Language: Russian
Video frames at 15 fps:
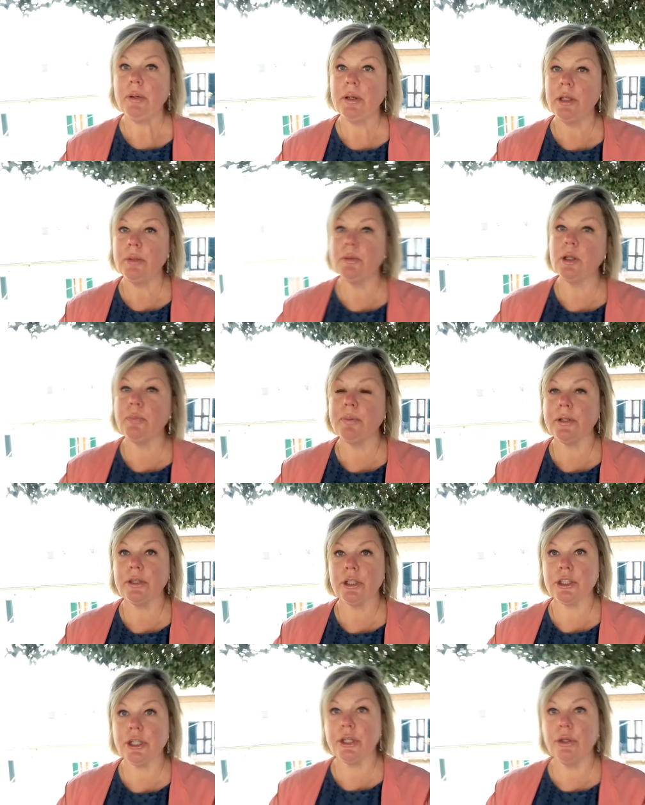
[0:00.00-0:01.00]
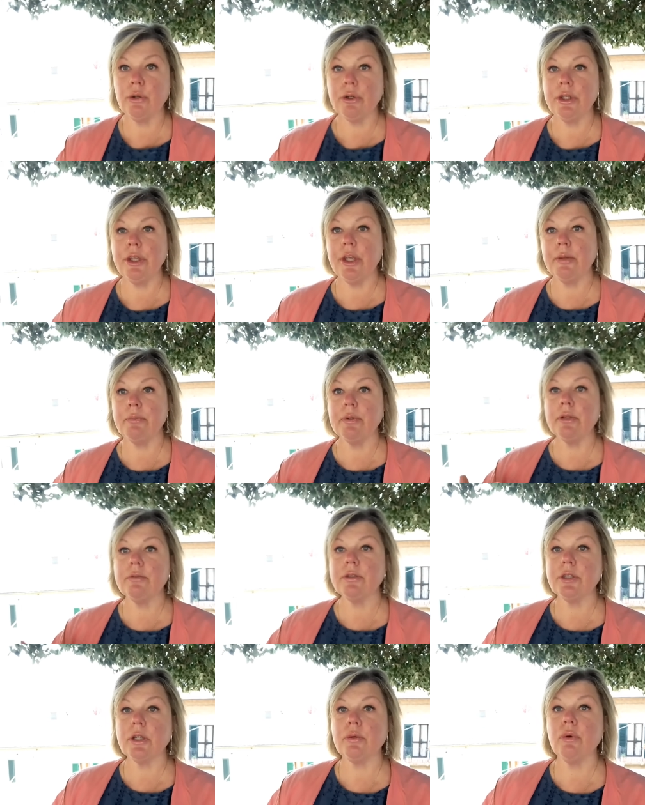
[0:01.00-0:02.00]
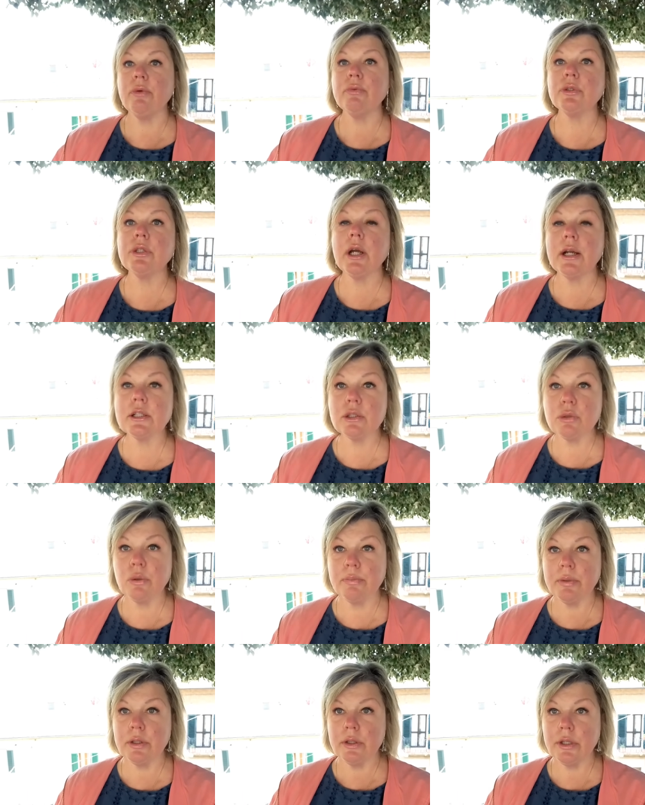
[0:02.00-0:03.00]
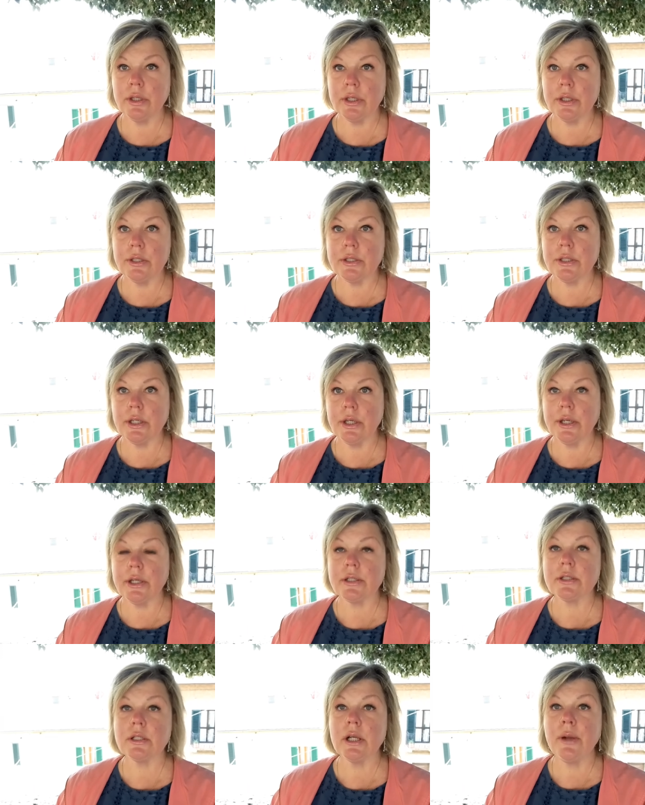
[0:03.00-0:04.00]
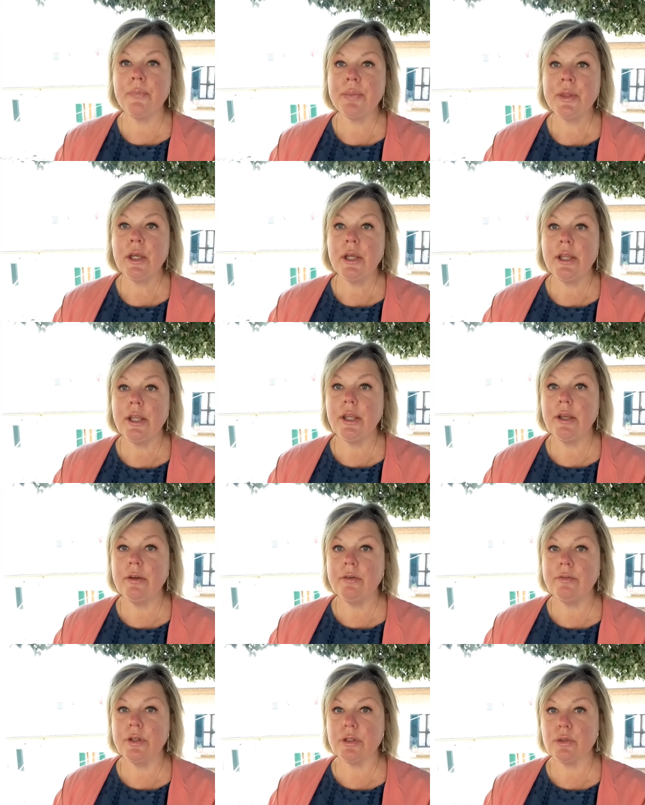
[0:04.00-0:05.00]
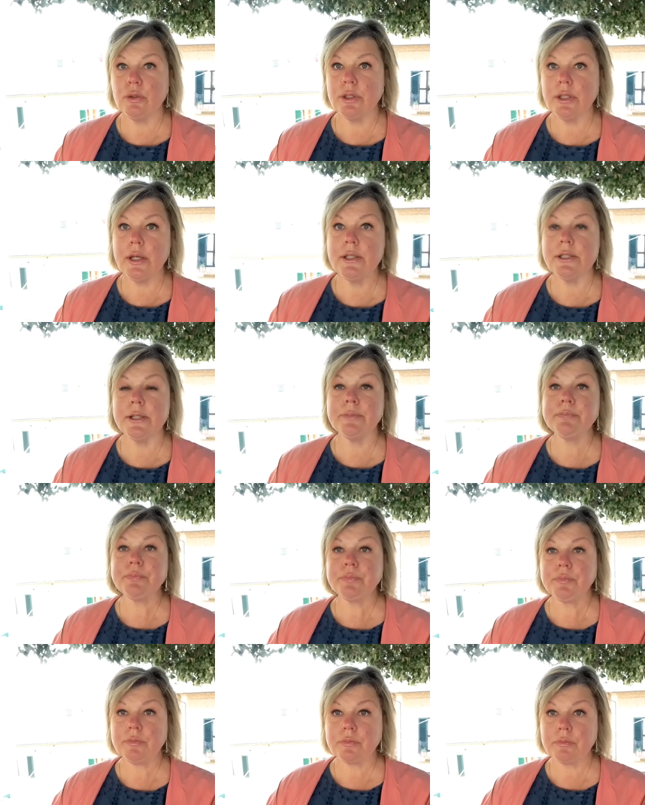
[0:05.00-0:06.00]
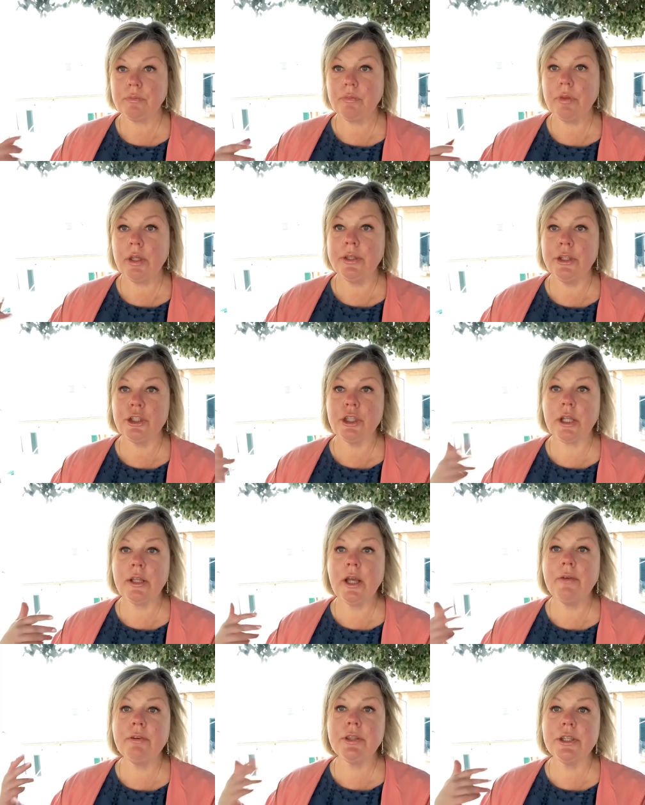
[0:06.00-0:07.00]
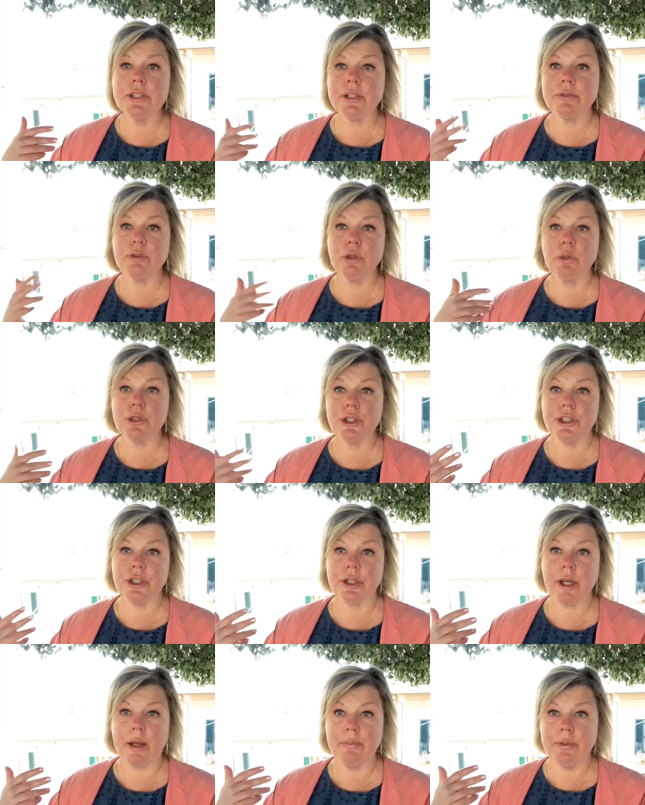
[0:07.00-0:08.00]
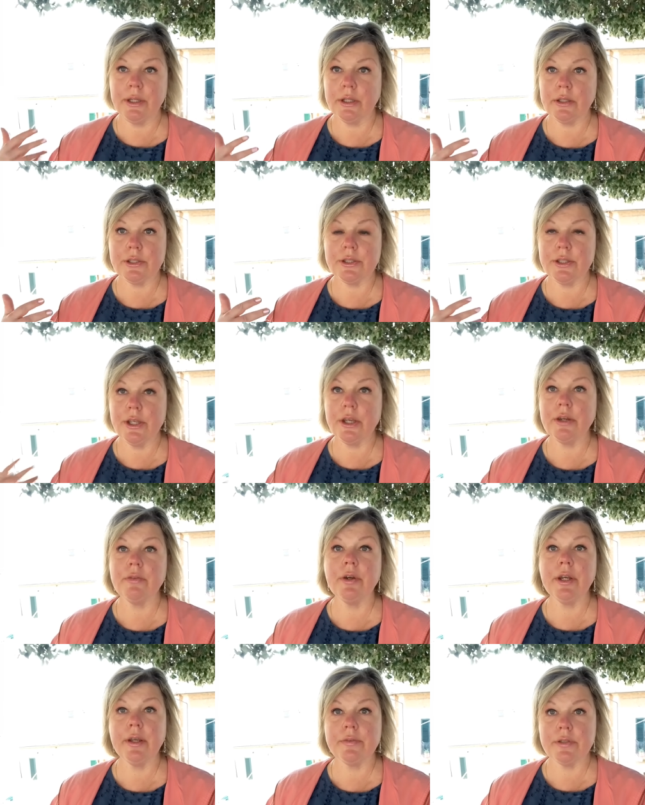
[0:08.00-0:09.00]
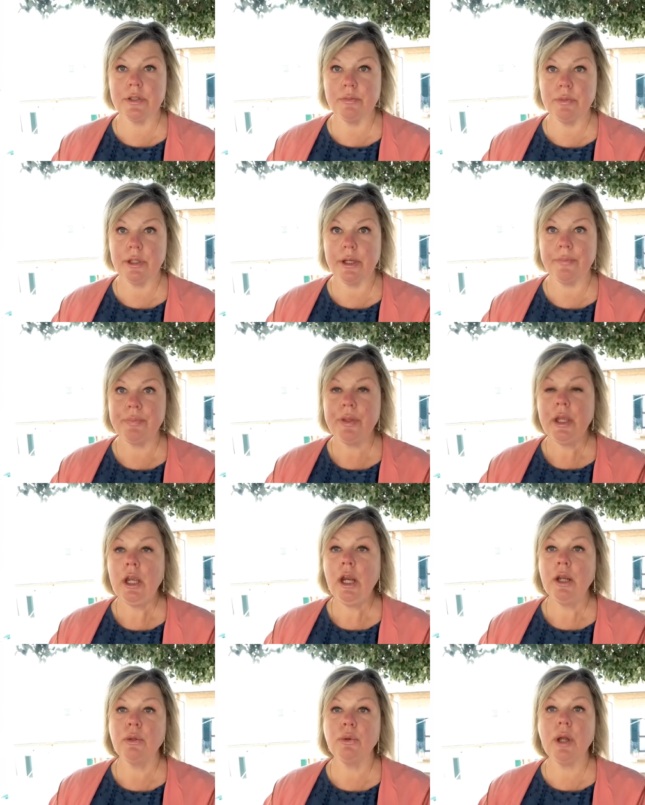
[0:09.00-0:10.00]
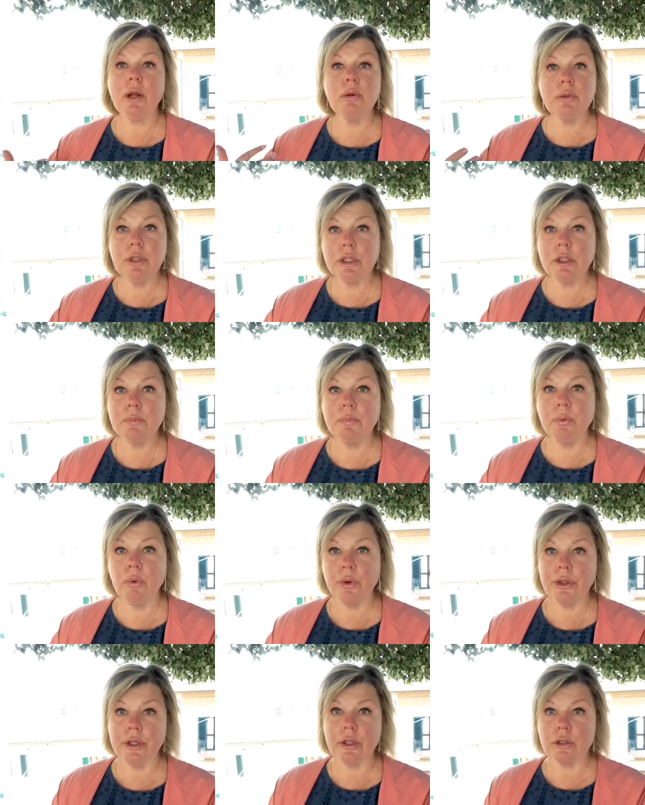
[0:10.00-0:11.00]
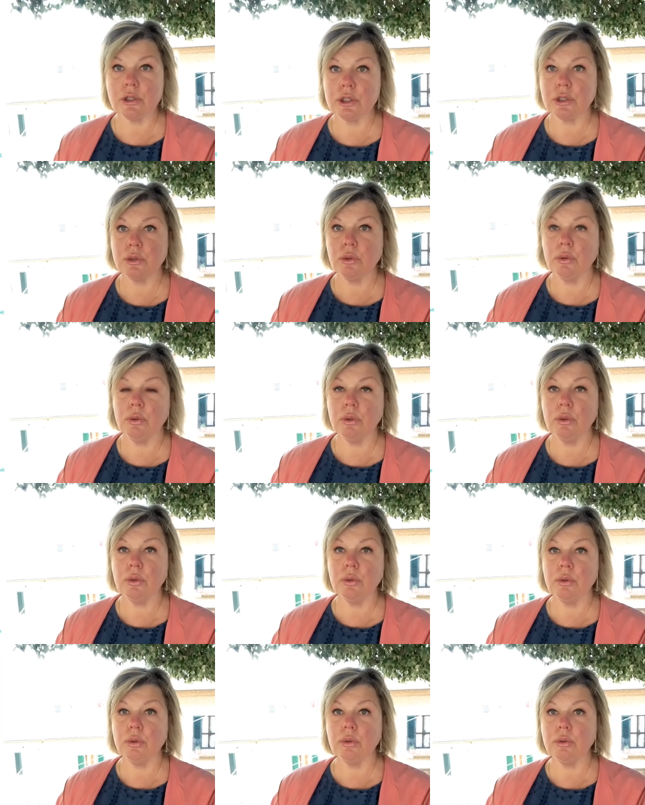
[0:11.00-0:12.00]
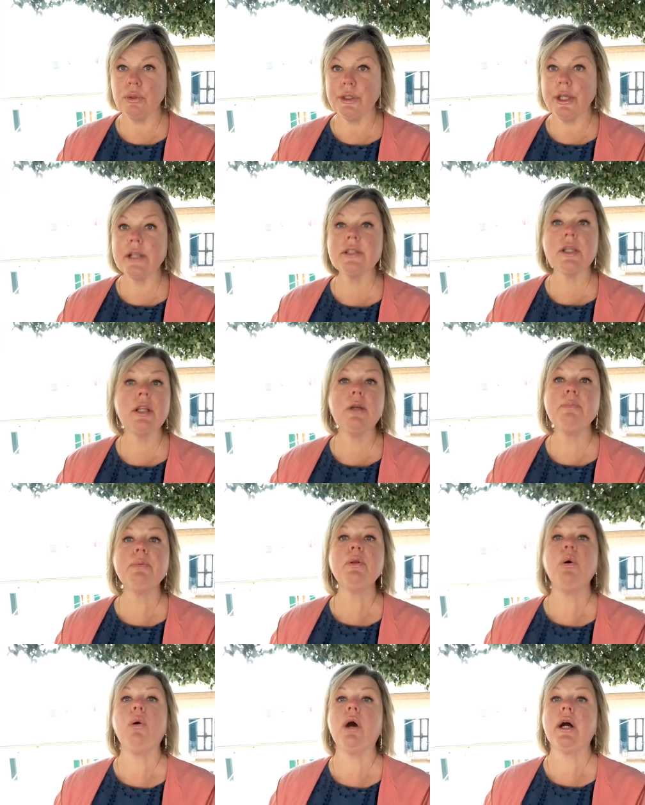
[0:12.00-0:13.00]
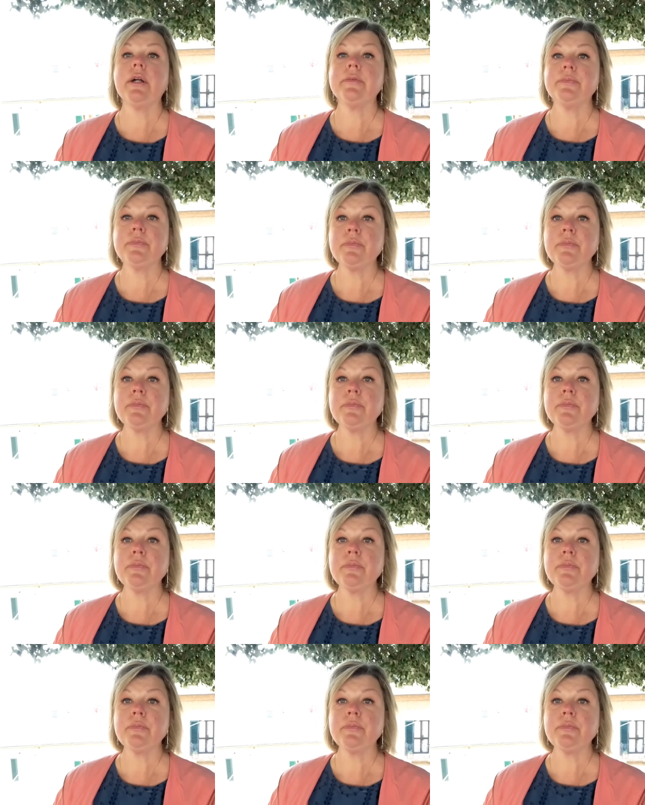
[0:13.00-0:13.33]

именно по отношению к ней был вот такой вот особенный интерес. И в результате Значит, она вот этих вот ложечек объелась, не говоря в семье. Но как он это понял, что ей стало плохо?